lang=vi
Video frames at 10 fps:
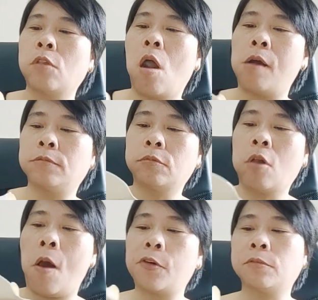7.
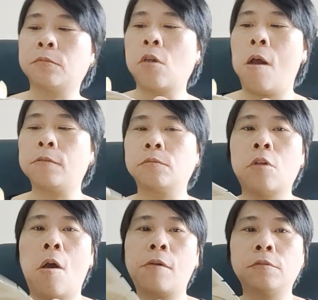Trường hợp
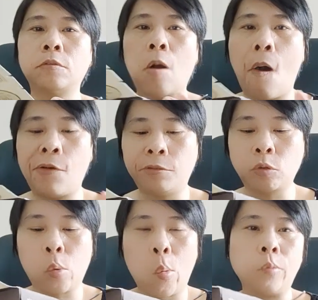người nộp thuế
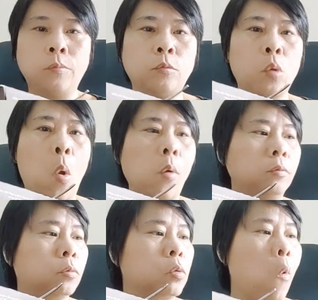khai thuế thông
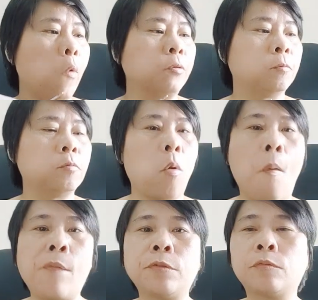qua giao dịch điện
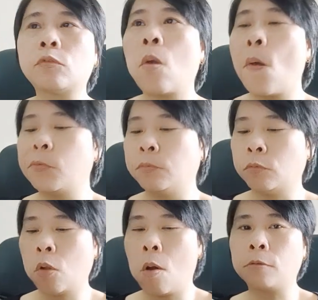tử trong
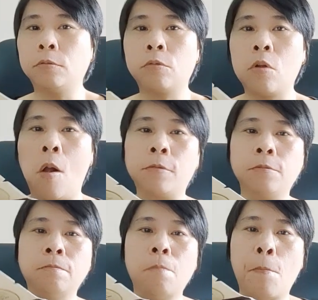ngày cuối cùng
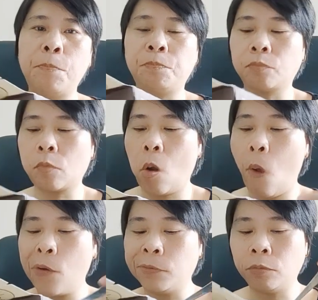của thời hạn
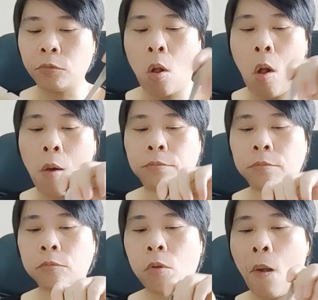nộp hồ sơ
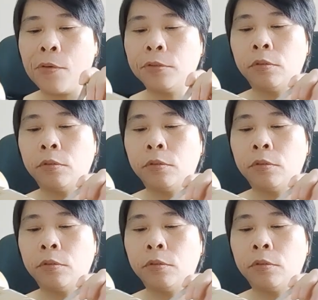khai thuế